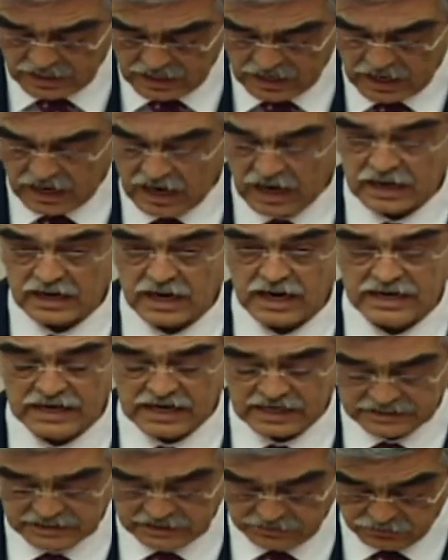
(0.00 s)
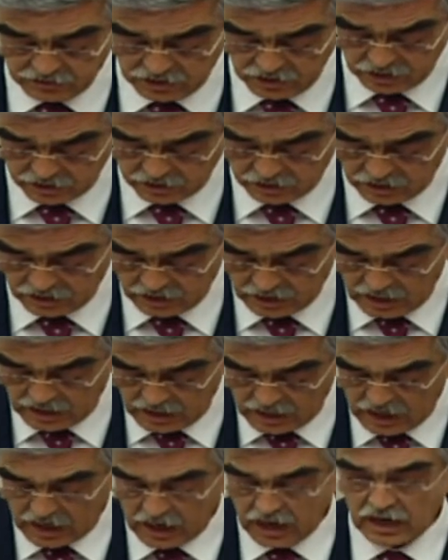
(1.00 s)
halka yansımıyor.
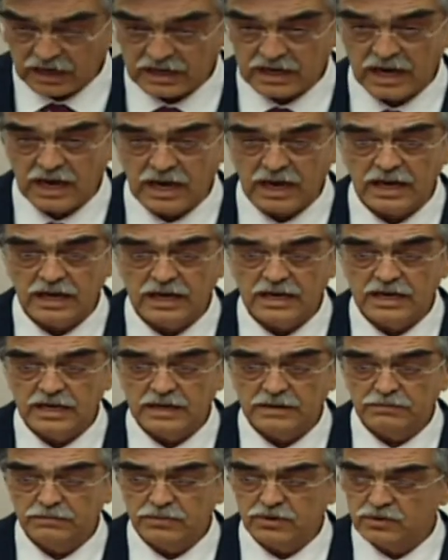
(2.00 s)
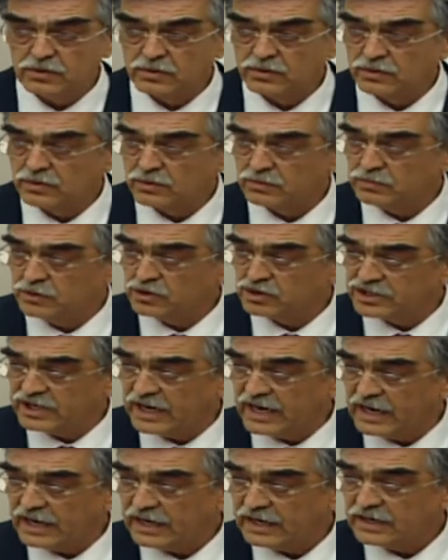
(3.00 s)
Halka bu
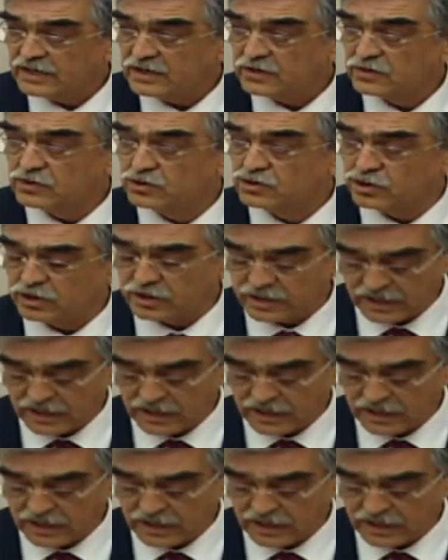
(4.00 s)
bütçe küçük